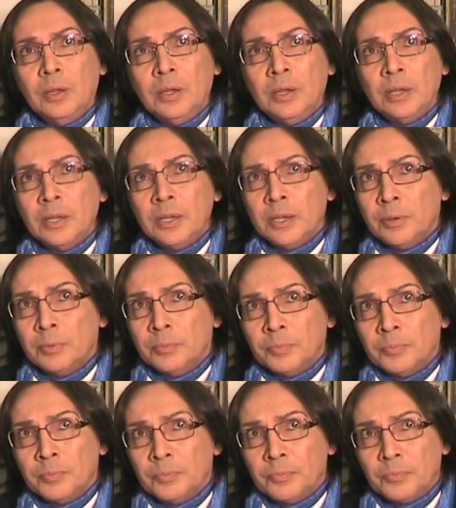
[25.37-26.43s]
E,
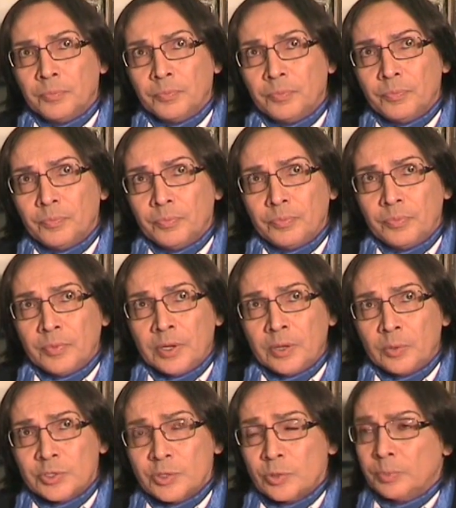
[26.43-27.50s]
mm, e
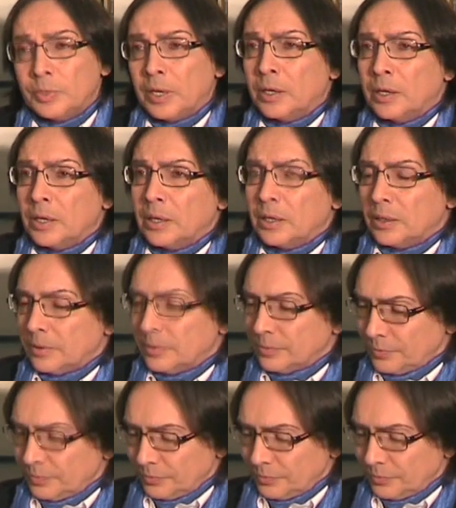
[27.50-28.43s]
questo mi ha,